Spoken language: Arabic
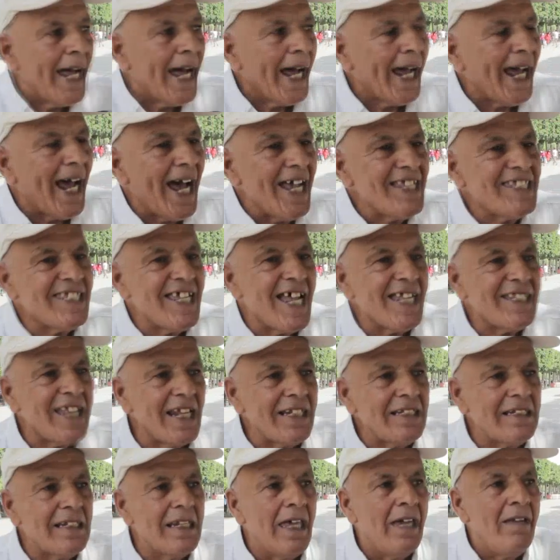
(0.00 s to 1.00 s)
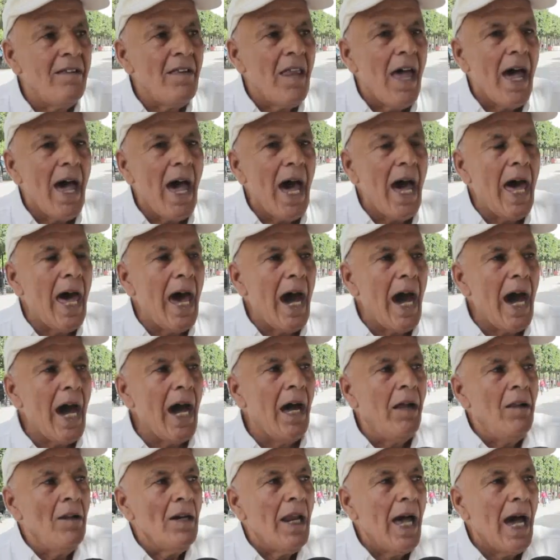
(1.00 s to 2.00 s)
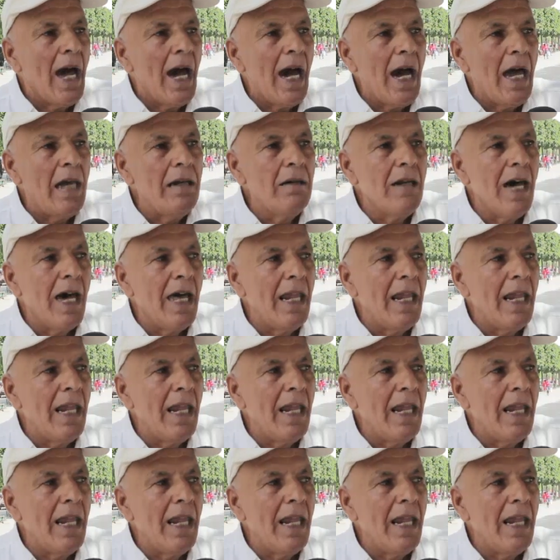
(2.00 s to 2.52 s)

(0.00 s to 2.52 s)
خاصه آه، آه،